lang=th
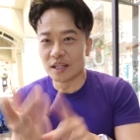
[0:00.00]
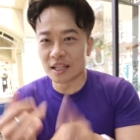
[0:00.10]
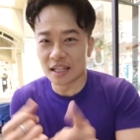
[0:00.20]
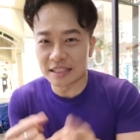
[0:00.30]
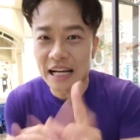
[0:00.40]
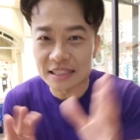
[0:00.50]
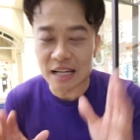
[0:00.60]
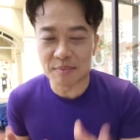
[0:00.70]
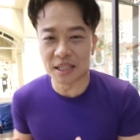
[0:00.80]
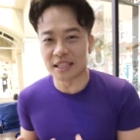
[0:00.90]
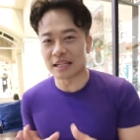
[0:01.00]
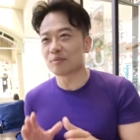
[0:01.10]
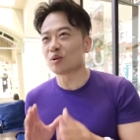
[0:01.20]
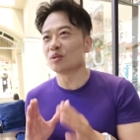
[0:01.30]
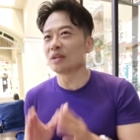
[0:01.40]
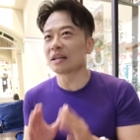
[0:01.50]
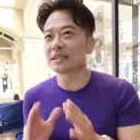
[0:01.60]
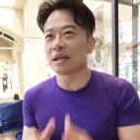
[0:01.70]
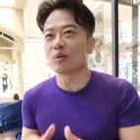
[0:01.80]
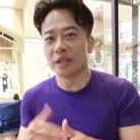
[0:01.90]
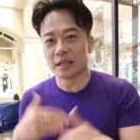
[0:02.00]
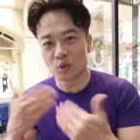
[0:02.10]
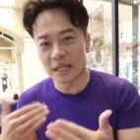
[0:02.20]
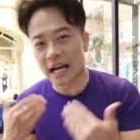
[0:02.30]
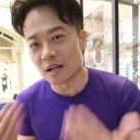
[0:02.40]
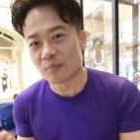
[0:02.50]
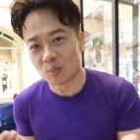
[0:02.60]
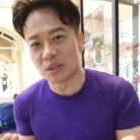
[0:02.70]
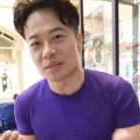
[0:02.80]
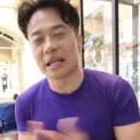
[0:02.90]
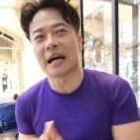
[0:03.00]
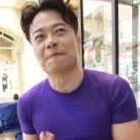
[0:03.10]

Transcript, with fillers: ข้อหนึ่งเลยตั้งใจไปเลยเนี่ยคนตั้งใจคุณเห็นตัวอย่างของผมแล้วใช่ไหม